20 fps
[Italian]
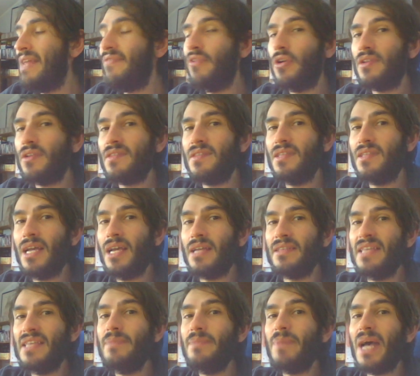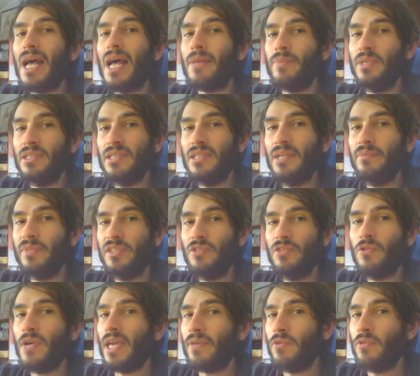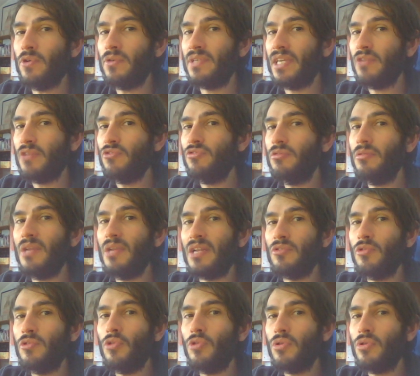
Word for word: la forza dei papi nel Medioevo che costruiranno